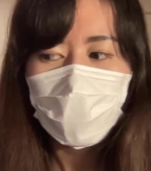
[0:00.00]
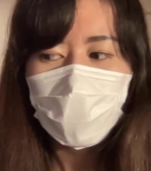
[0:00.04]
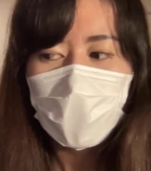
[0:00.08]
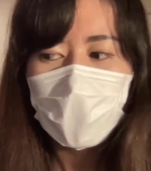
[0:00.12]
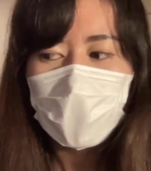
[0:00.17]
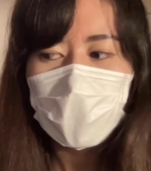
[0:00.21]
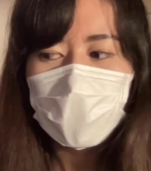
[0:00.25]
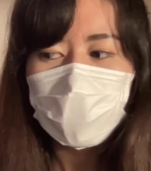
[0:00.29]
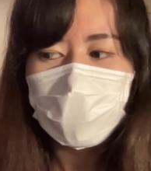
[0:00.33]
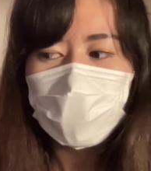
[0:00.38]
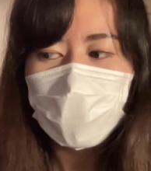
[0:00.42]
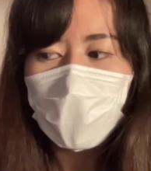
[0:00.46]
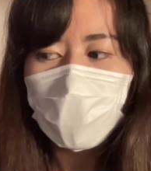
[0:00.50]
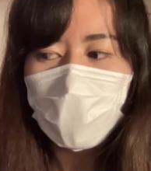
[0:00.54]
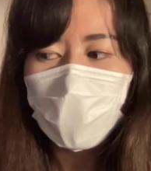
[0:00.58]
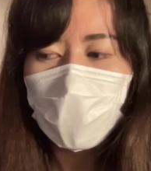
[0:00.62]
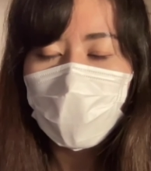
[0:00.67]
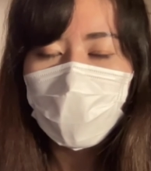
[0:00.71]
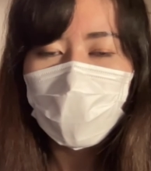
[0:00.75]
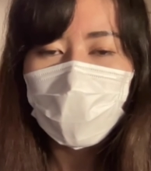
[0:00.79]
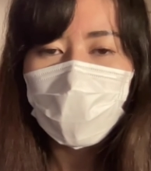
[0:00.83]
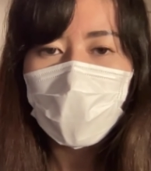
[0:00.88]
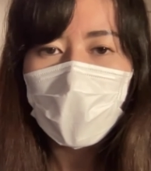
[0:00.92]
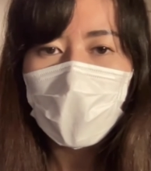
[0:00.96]
まずは
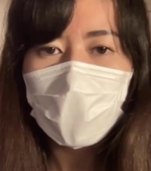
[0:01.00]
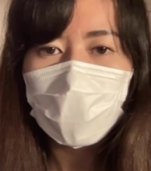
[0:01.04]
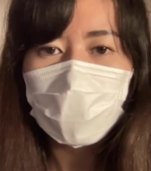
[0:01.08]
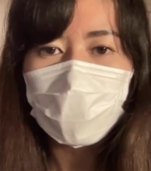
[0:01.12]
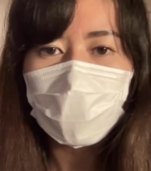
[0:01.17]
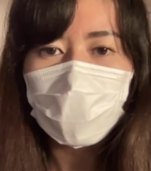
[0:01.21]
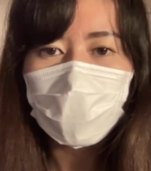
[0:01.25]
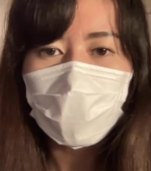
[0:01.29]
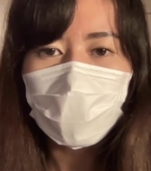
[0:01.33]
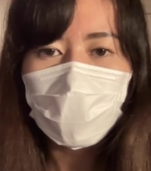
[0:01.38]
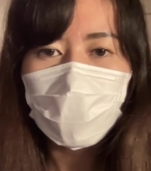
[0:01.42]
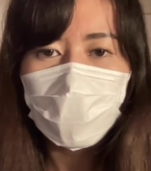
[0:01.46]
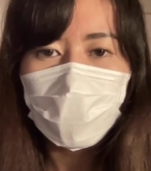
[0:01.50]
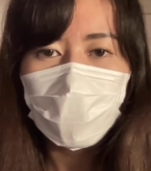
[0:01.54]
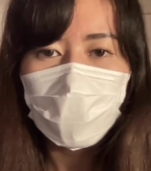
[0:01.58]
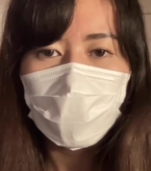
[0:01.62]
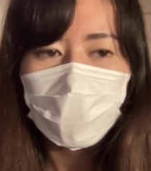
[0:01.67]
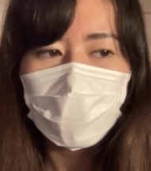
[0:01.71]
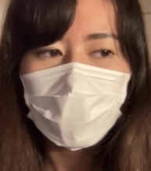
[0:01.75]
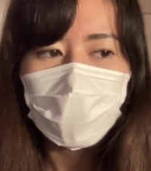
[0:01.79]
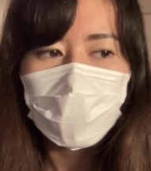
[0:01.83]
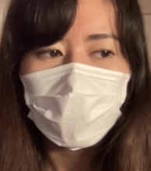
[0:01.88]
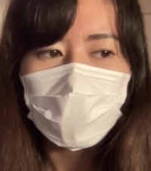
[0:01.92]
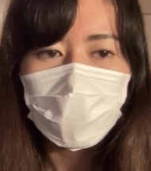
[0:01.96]
ポンドランドと
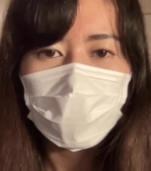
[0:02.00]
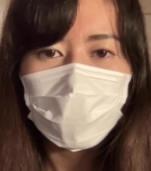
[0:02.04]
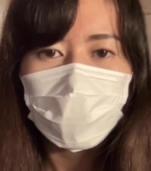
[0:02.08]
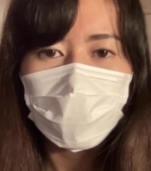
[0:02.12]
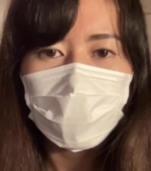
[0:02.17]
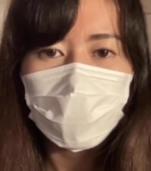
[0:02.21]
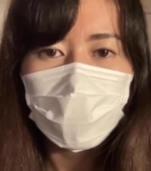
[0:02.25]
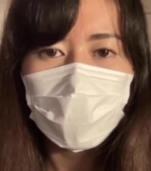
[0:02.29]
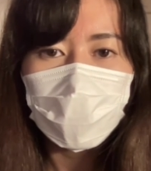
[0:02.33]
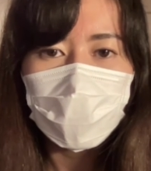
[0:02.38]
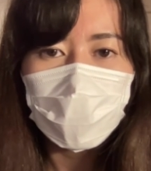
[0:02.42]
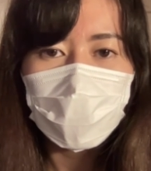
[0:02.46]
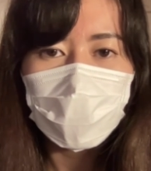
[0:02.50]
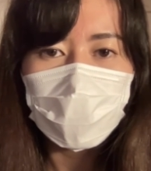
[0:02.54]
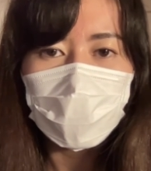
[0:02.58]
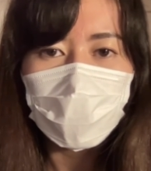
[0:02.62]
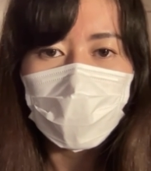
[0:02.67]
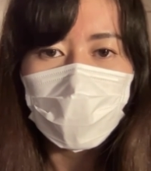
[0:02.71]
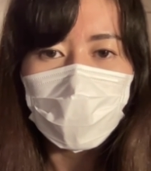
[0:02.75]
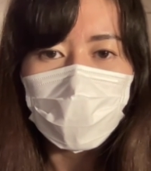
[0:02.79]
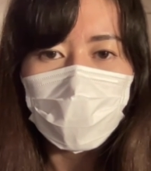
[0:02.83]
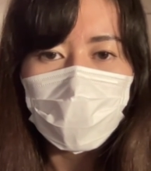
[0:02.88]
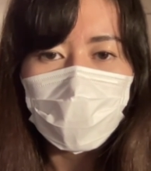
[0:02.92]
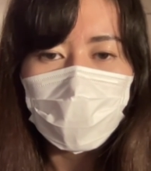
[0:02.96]
ブーツ
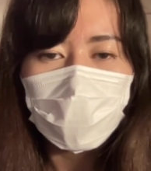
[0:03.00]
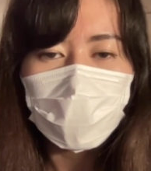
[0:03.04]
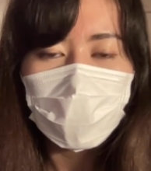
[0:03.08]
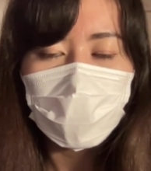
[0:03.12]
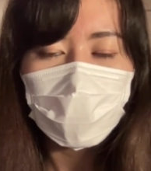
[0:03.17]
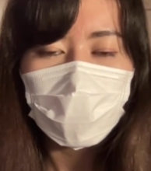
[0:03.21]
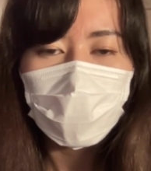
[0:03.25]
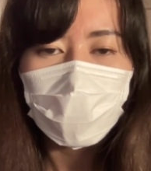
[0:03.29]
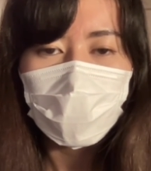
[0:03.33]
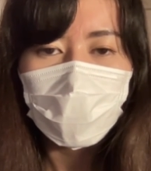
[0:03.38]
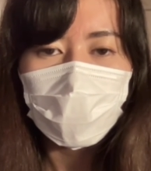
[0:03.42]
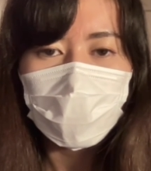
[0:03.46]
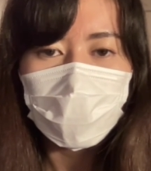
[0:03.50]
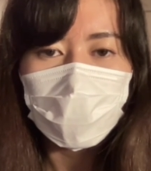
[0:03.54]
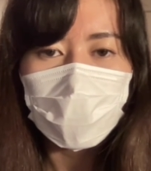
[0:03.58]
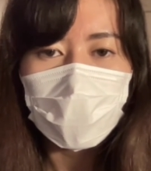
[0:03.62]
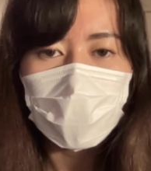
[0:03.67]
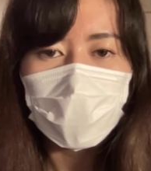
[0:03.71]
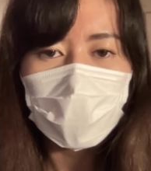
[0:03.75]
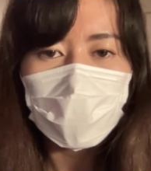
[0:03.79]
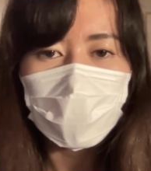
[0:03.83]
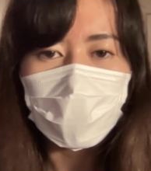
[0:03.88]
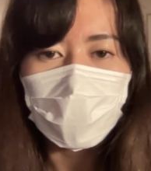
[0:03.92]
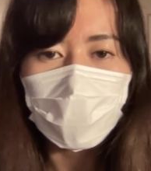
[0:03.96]
の購入
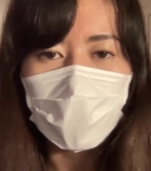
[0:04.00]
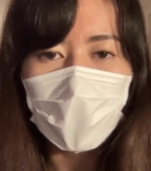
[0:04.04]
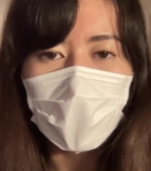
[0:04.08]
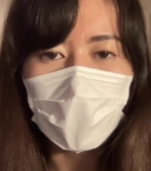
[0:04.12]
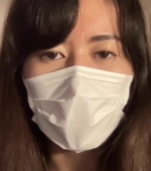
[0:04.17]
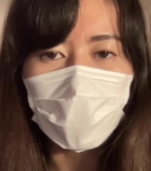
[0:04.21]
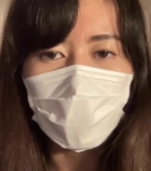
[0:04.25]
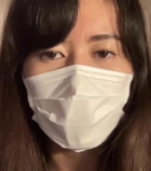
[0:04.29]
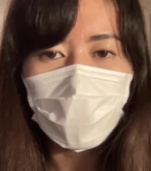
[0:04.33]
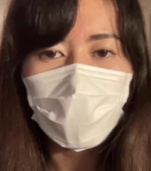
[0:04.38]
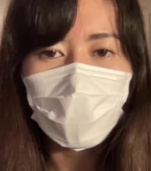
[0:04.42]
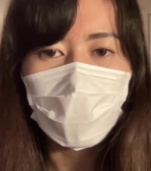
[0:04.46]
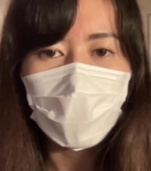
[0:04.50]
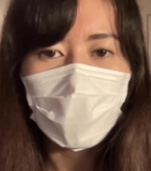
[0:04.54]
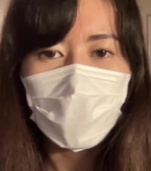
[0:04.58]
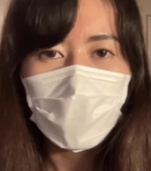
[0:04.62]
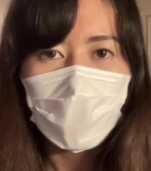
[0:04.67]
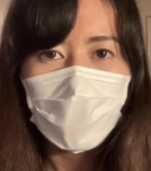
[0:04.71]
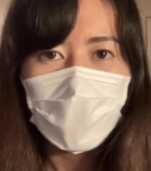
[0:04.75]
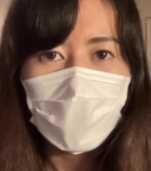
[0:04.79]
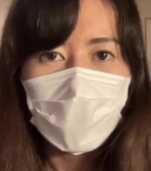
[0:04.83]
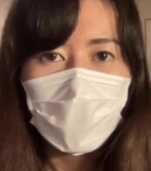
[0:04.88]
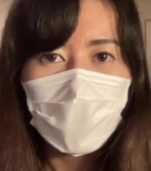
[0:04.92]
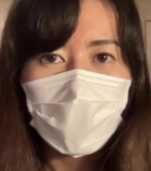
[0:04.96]
品紹介を
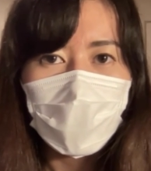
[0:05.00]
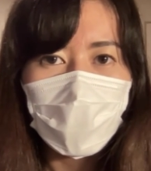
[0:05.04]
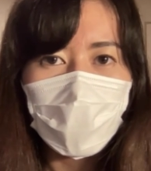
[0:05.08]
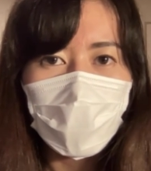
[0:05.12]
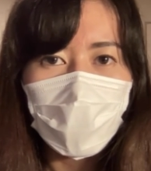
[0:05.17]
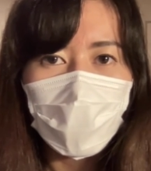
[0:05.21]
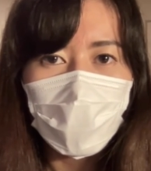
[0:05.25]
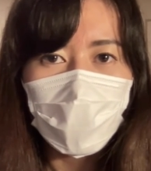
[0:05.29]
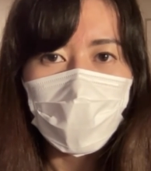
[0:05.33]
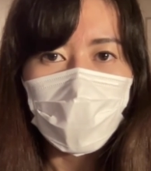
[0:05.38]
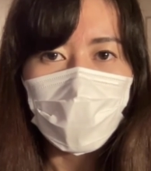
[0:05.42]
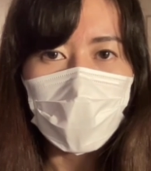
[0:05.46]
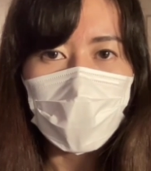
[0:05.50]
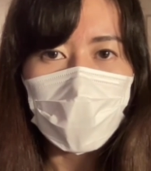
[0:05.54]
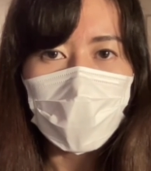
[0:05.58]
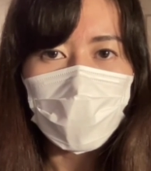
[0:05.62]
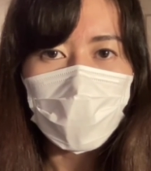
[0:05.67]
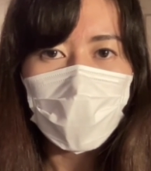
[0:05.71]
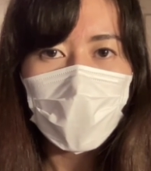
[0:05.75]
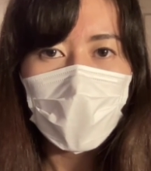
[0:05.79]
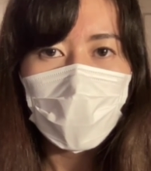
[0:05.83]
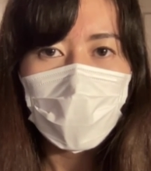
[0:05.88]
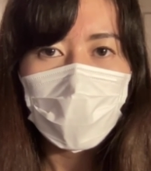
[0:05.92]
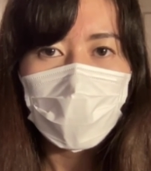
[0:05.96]
終わ
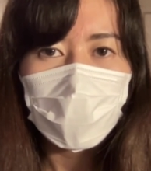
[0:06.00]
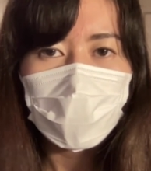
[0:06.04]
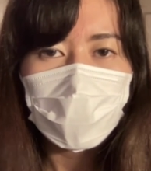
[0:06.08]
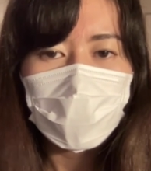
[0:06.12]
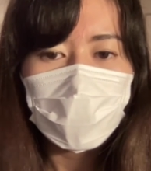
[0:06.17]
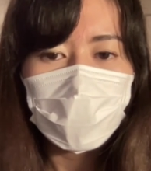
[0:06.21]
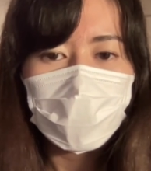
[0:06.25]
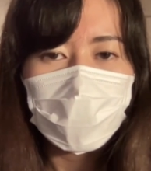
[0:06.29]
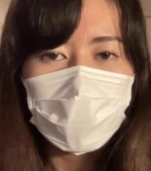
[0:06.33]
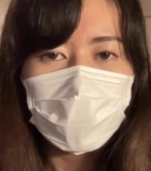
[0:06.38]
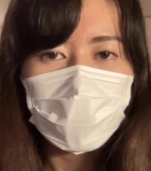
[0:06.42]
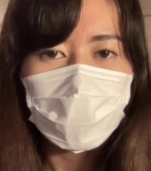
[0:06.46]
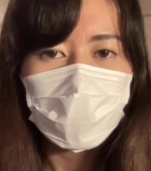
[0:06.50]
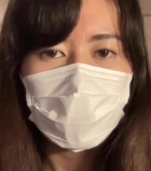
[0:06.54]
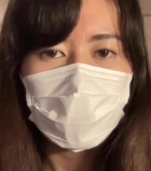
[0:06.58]
ります。